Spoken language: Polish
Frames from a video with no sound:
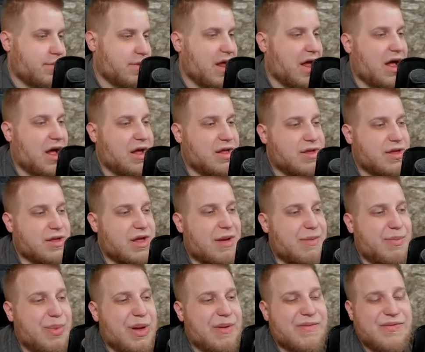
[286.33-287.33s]
Ta, no
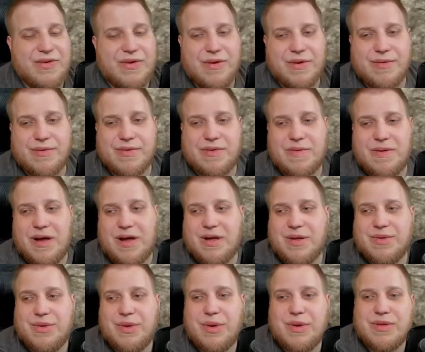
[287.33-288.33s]
na pewno
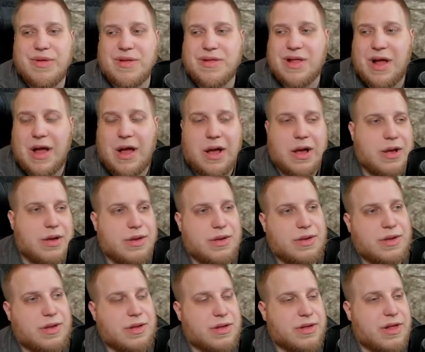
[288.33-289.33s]
kurwa. No, no ta.
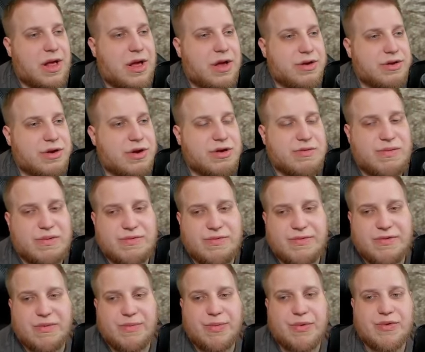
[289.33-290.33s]
Za 6
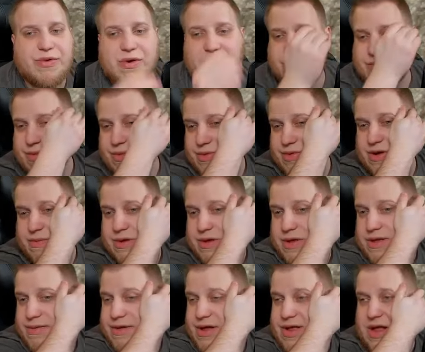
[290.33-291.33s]
bonów kupują, żeby
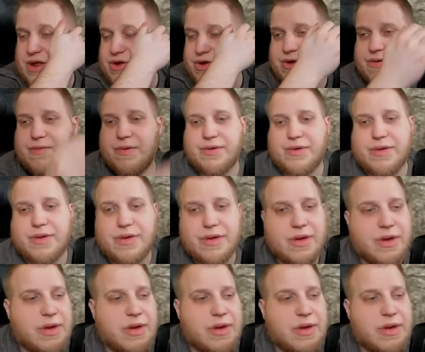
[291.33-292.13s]
sprzedać za 3 bony.